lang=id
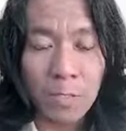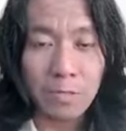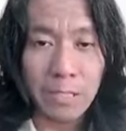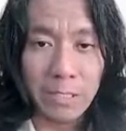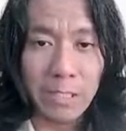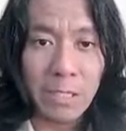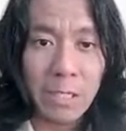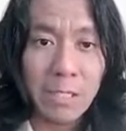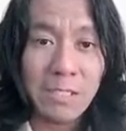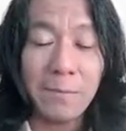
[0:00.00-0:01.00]
Jadi,
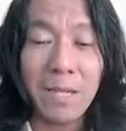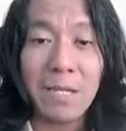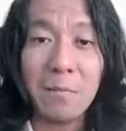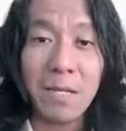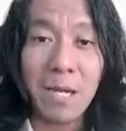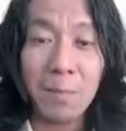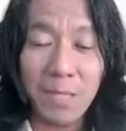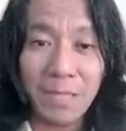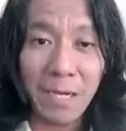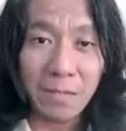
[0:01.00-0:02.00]
semakin banyak
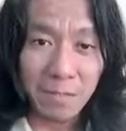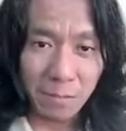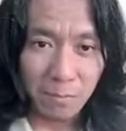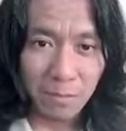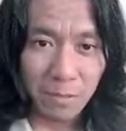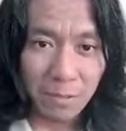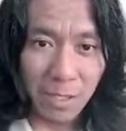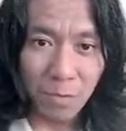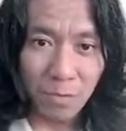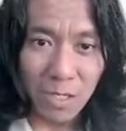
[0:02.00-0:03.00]
peer yang
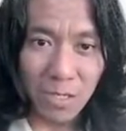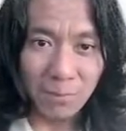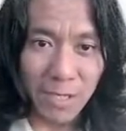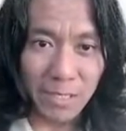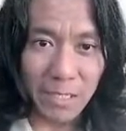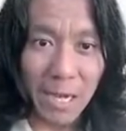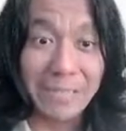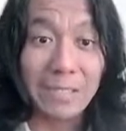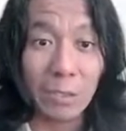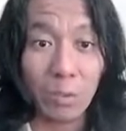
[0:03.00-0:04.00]
tergabung dalam jaringan
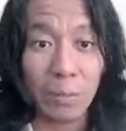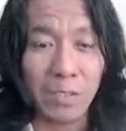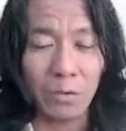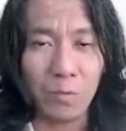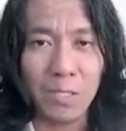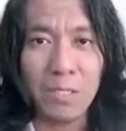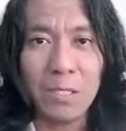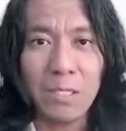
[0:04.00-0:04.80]
akselerator peer-to-peer,